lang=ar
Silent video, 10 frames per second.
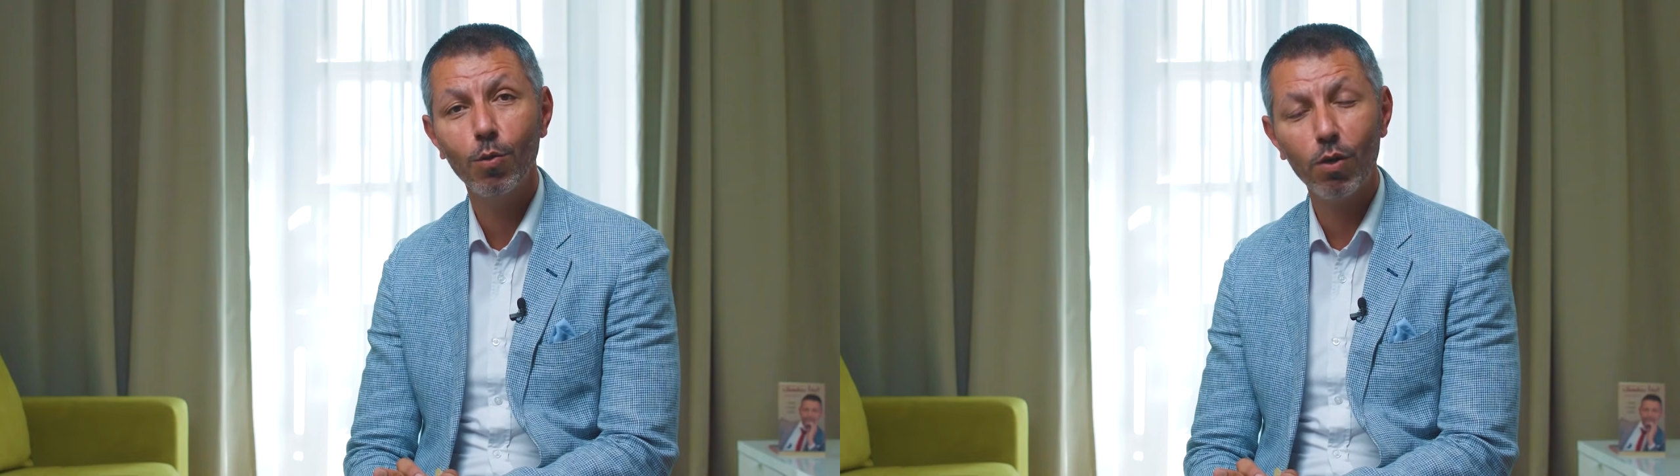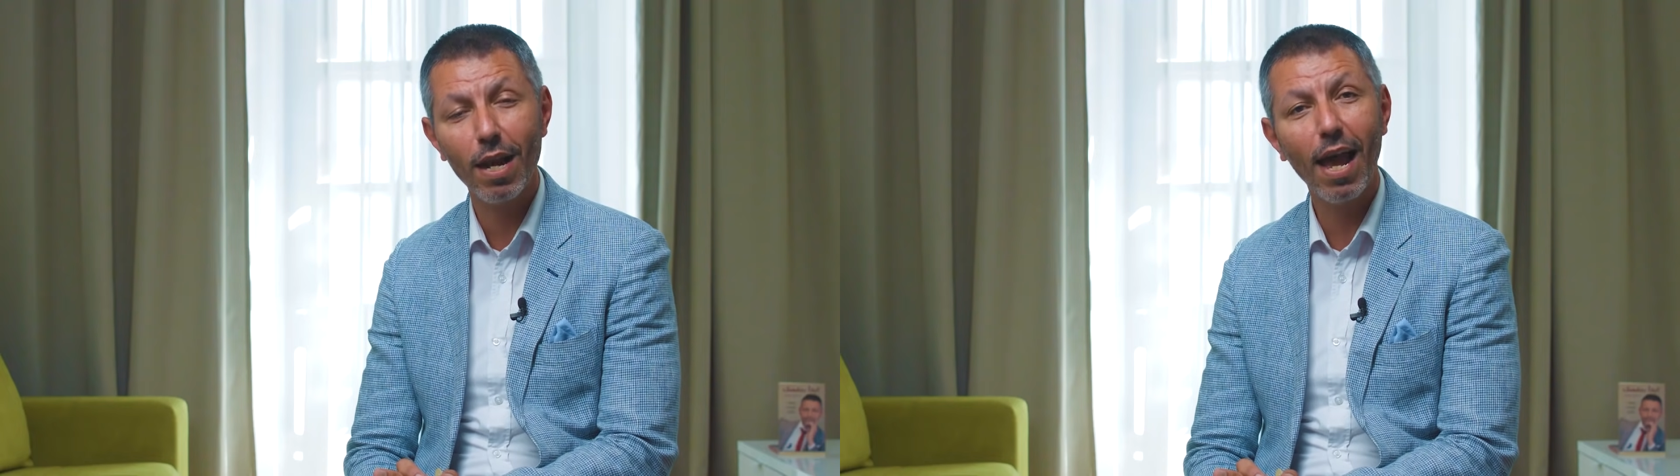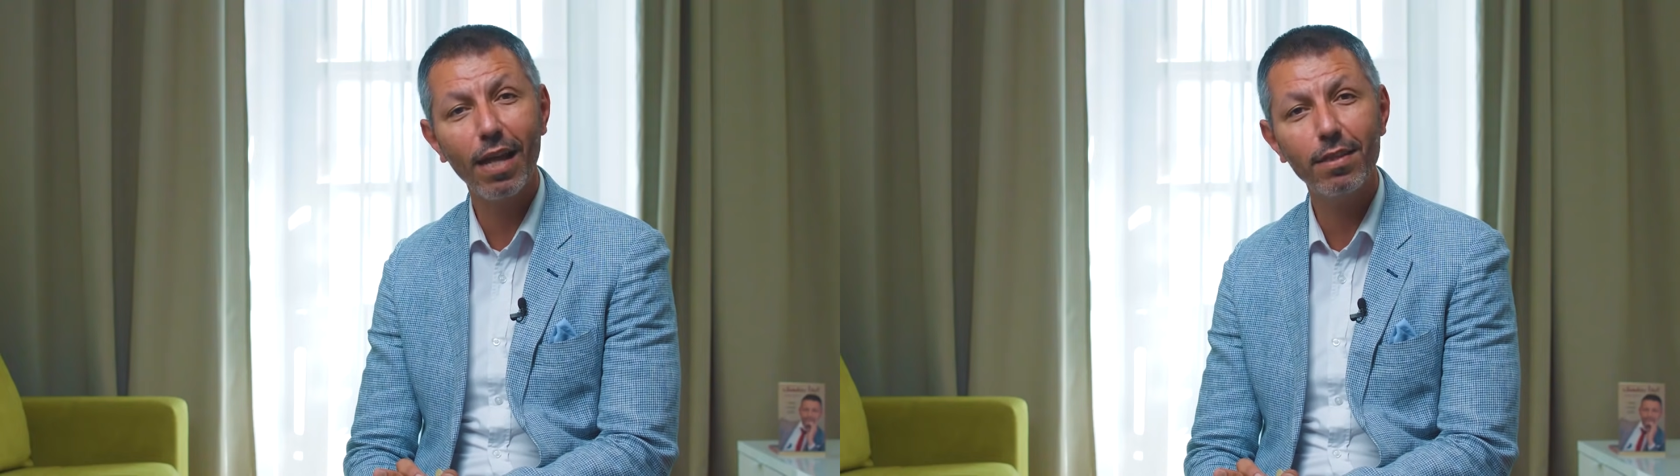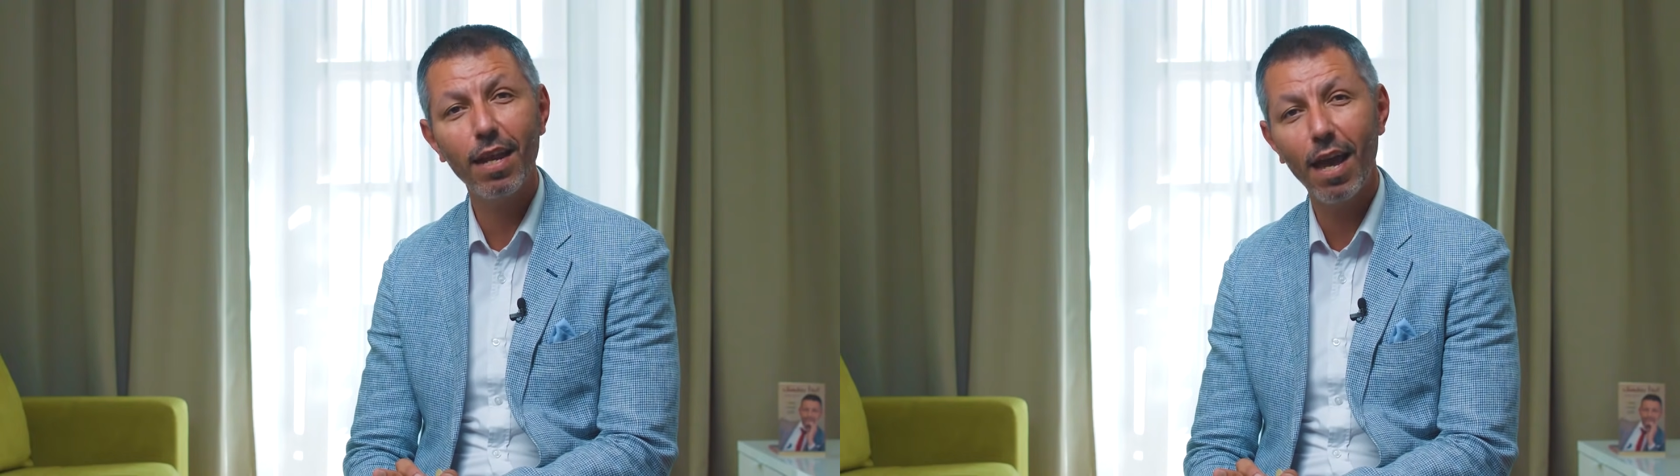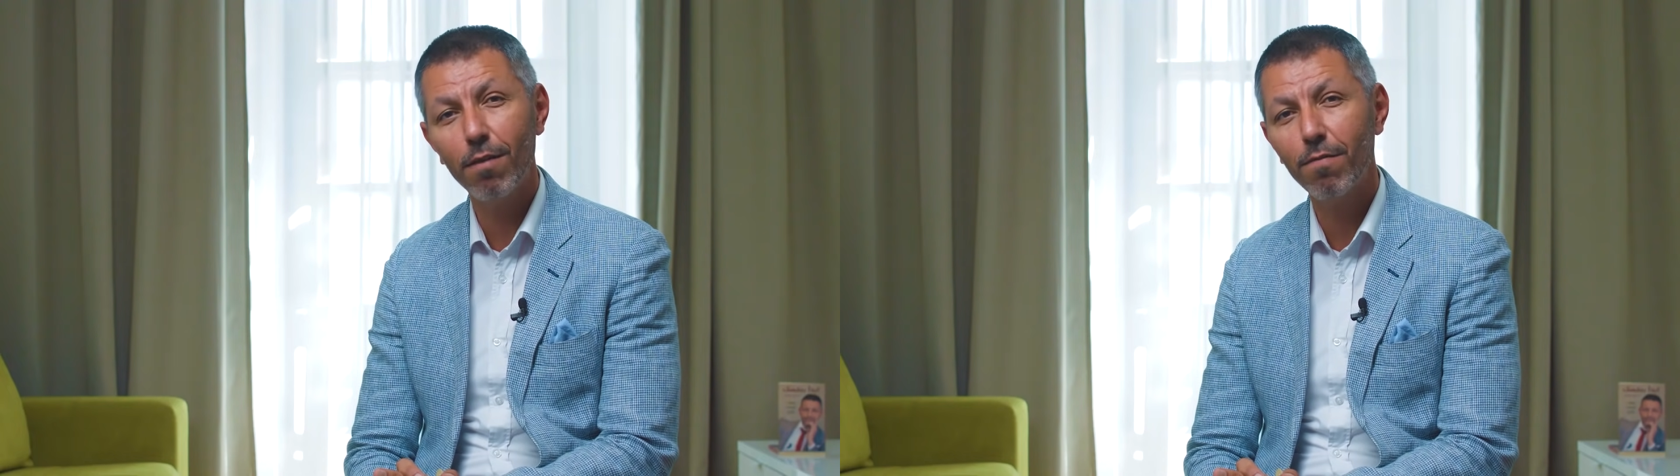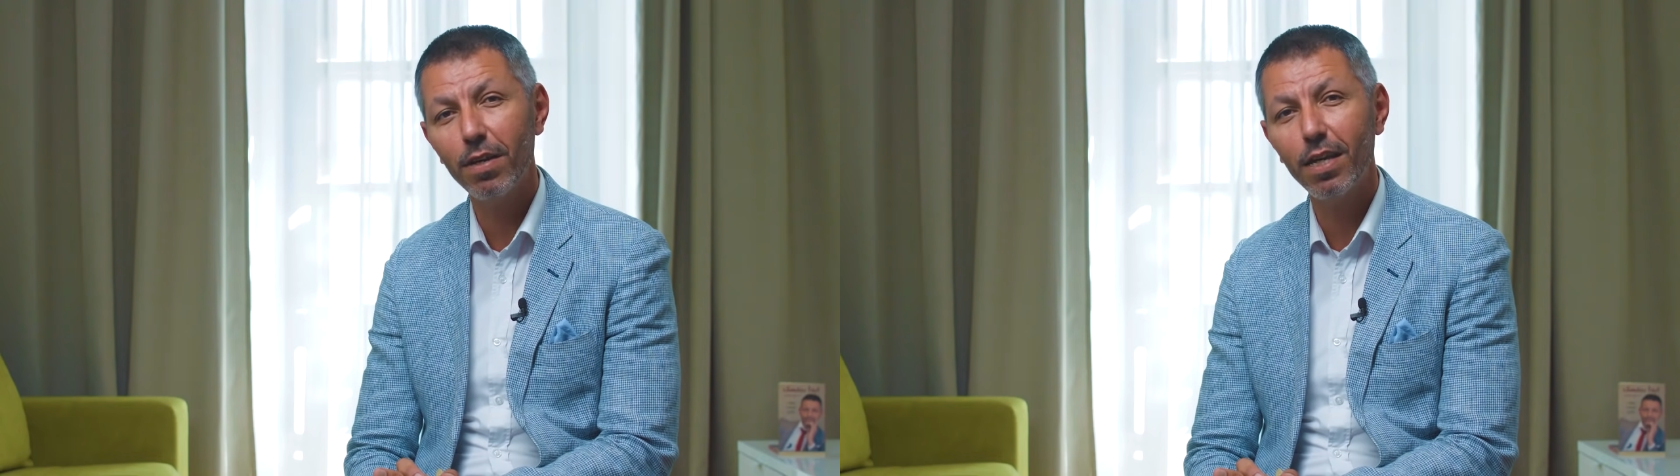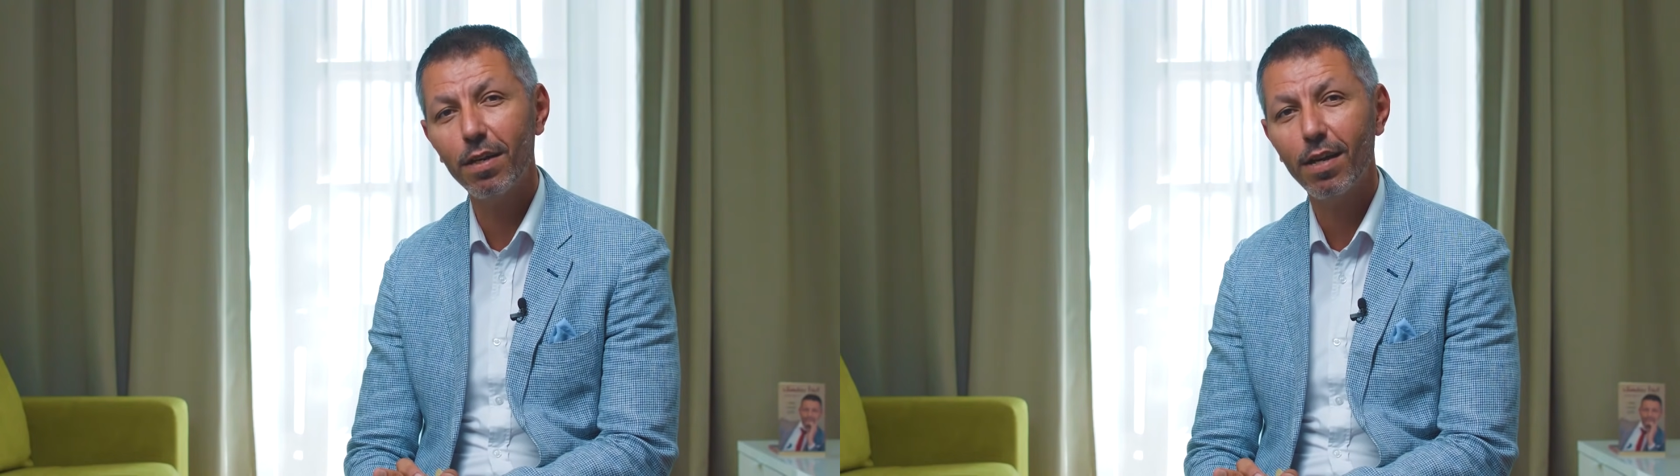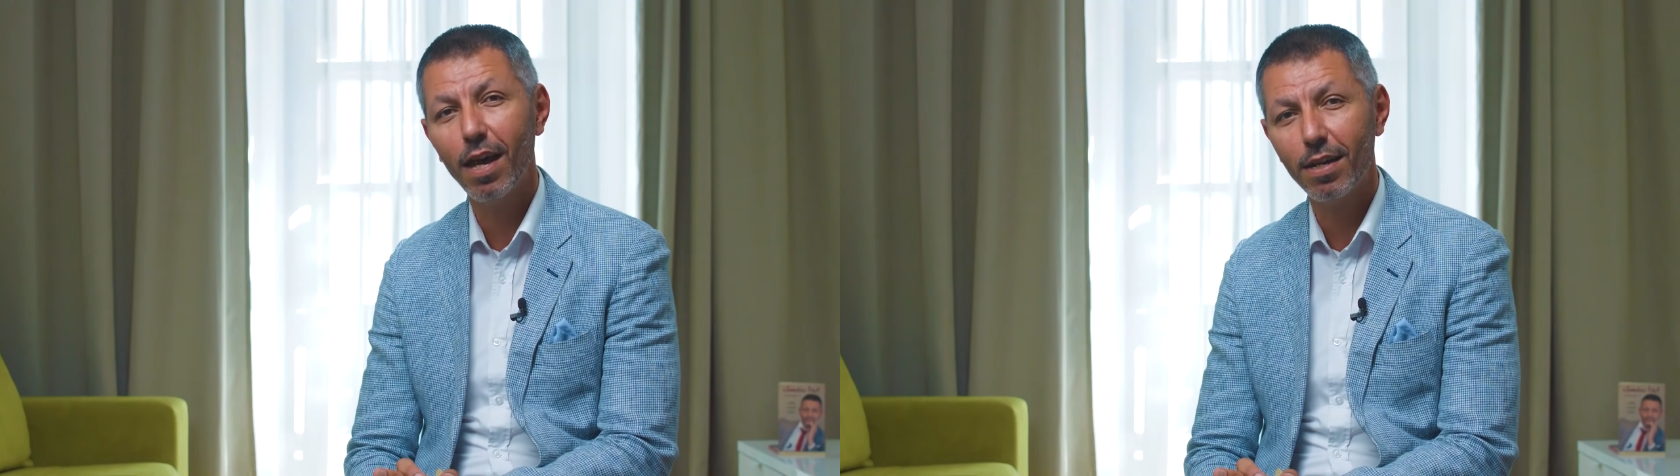ولا لحد الان في